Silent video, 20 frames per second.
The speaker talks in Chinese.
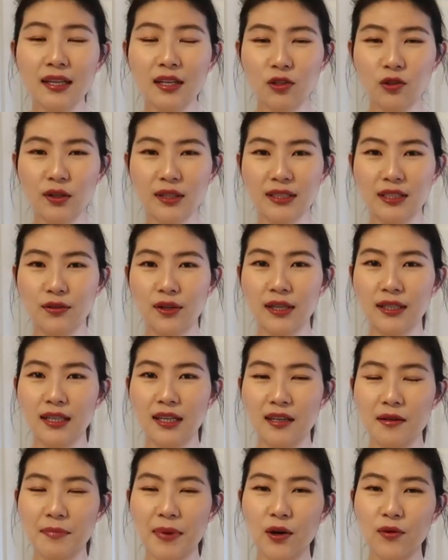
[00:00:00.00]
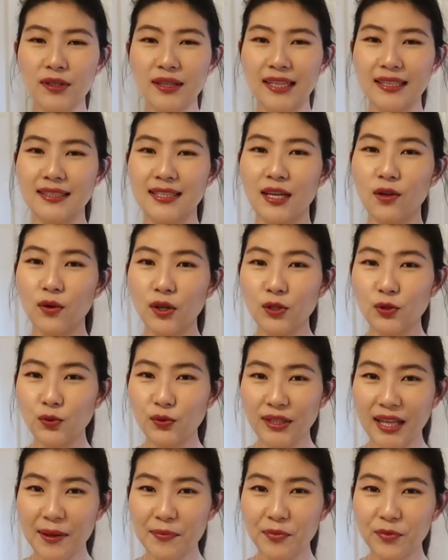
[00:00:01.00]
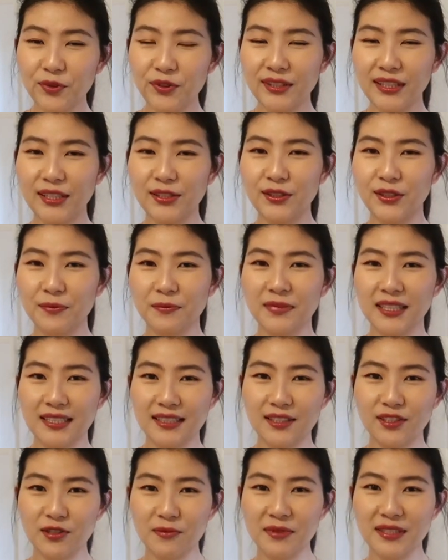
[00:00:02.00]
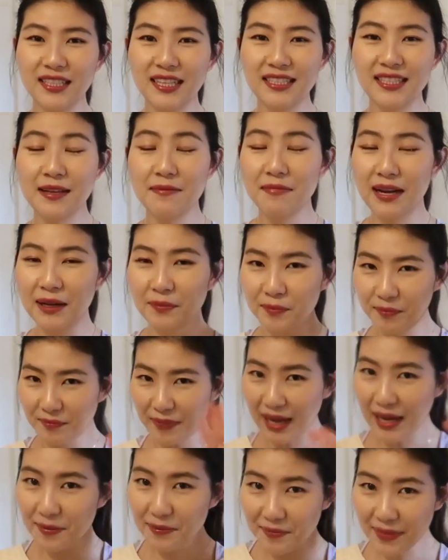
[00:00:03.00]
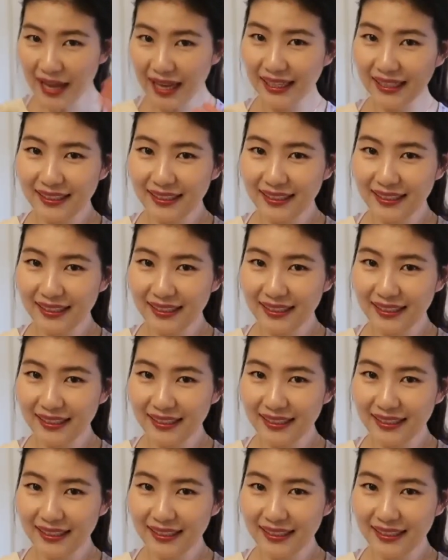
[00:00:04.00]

如果喜欢可以帮我点赞关注弹幕，那就让我们下次视频再见吧，拜拜。